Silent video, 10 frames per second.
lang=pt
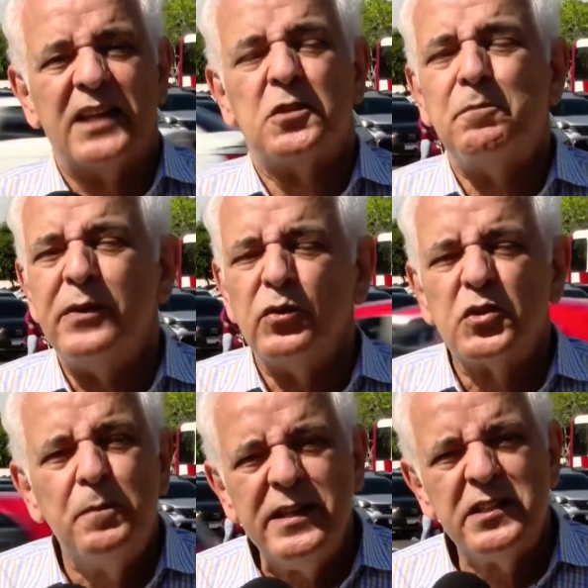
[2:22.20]
as,
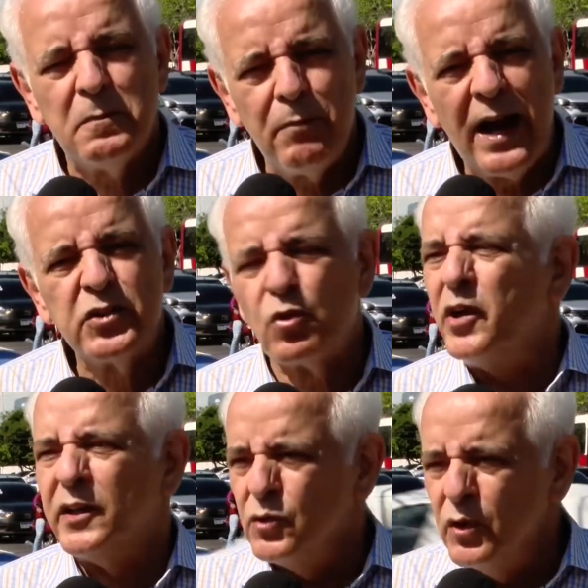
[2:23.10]
os principais
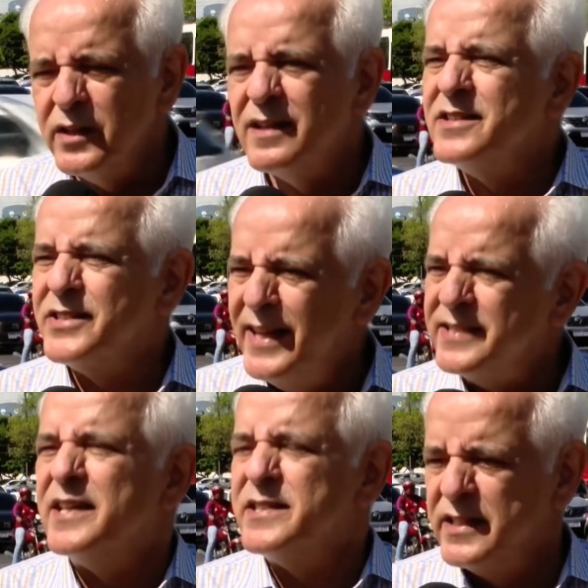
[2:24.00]
corredores eles
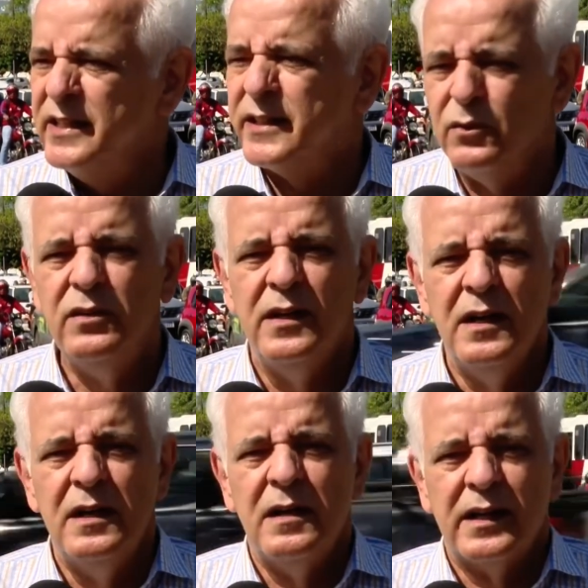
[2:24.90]
necessitam
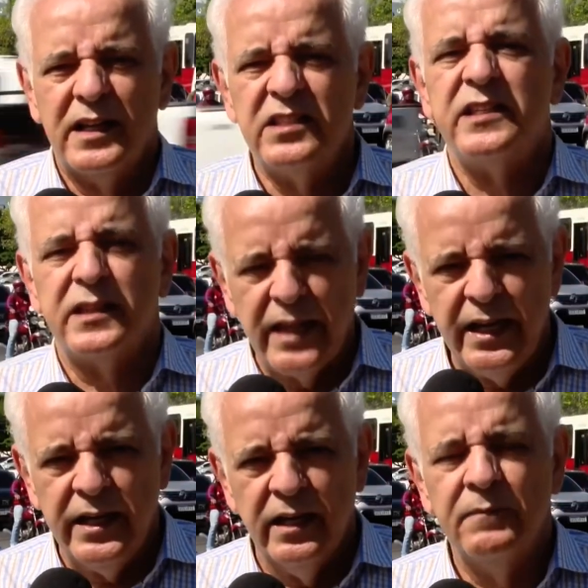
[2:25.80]
que se
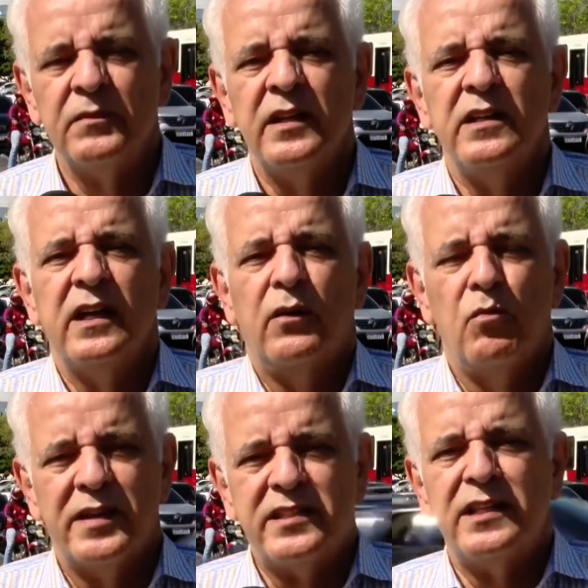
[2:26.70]
tenha
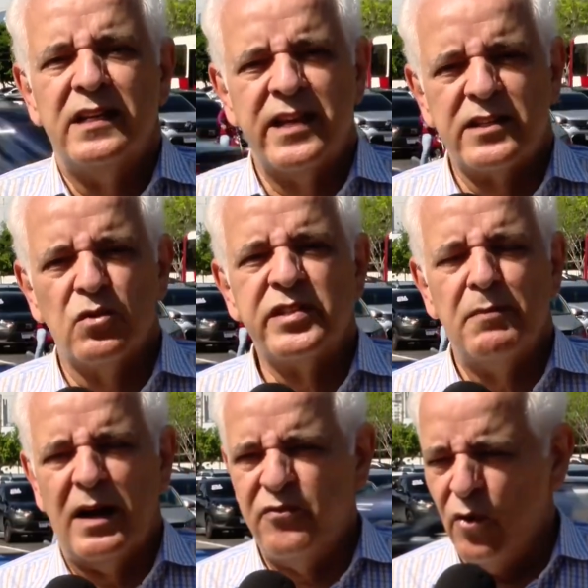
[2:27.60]
uma sinalização
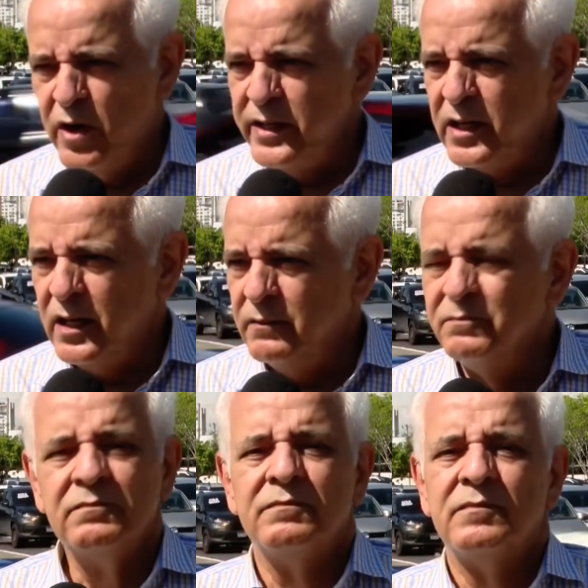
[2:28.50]
semafórica
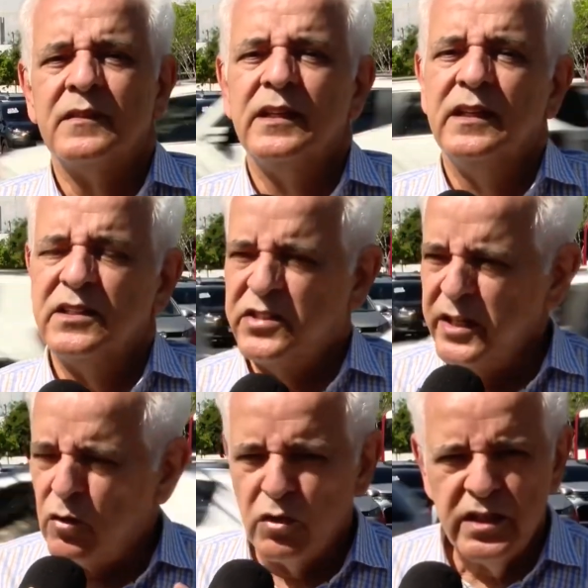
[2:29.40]

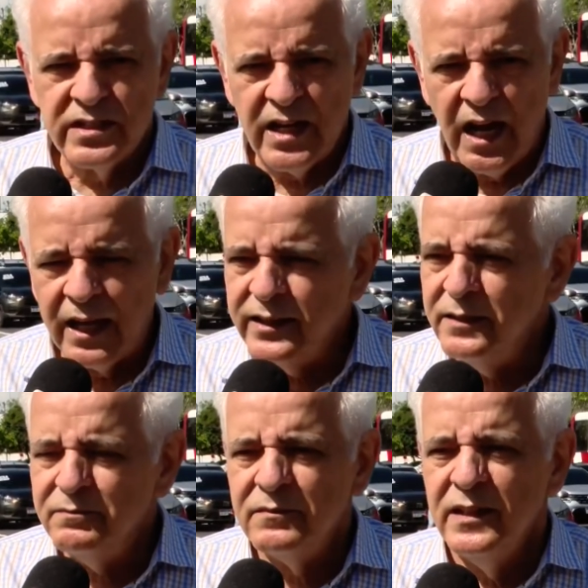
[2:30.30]

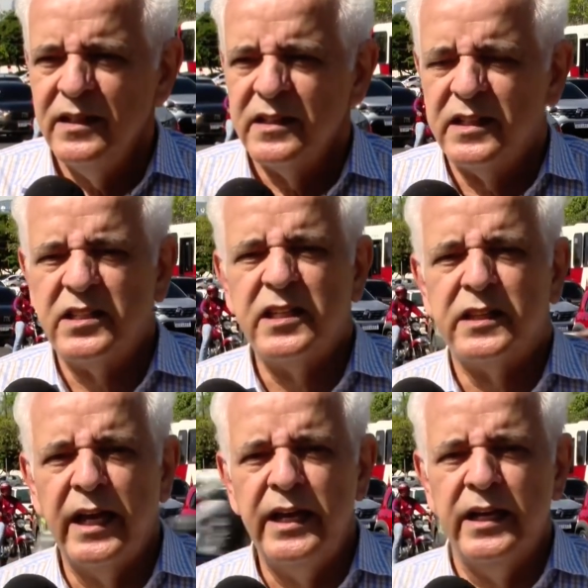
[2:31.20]
sincronizada, que
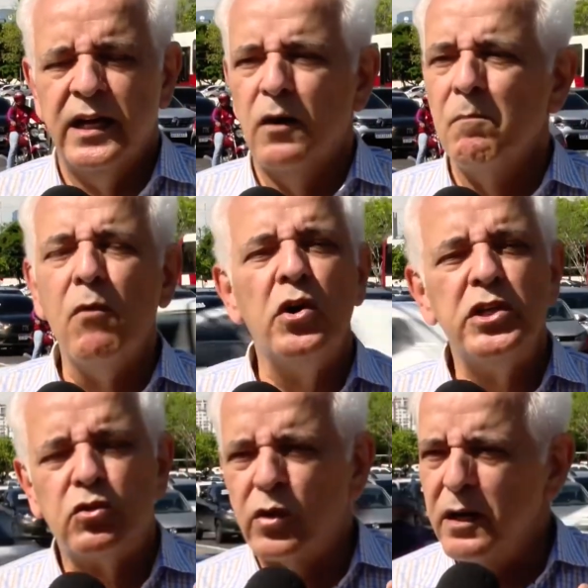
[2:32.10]
se tenha
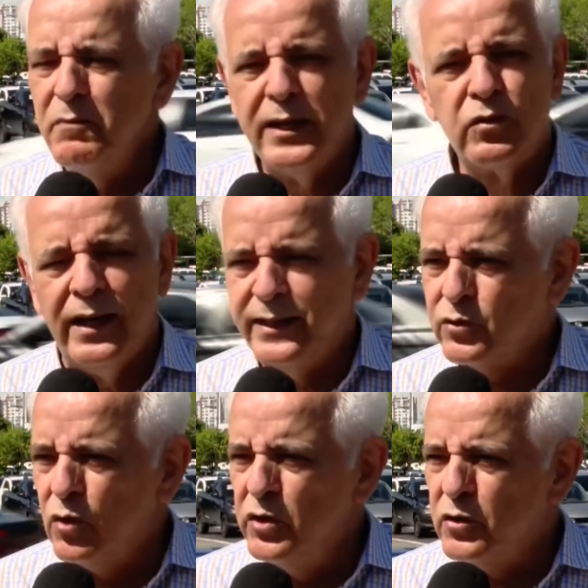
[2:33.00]
monitoramento
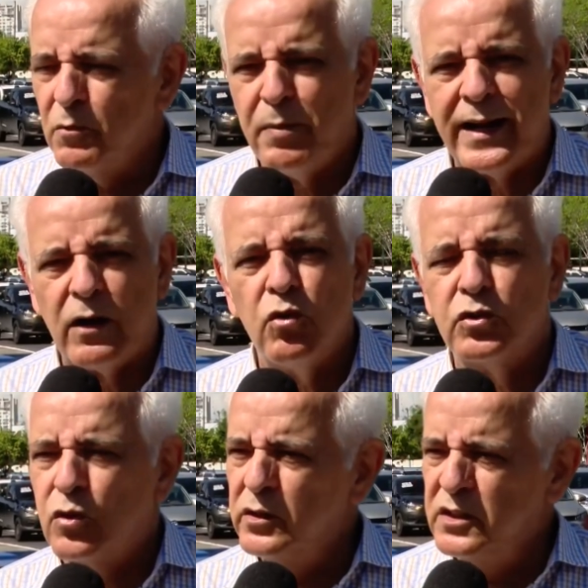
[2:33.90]
eletrônico para
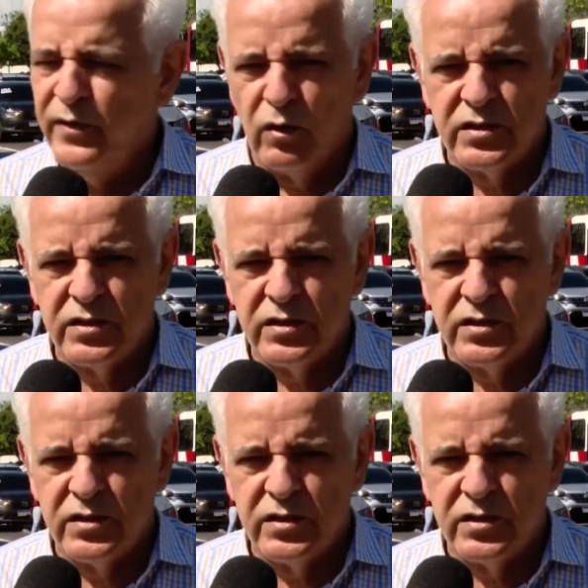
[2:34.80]
controle de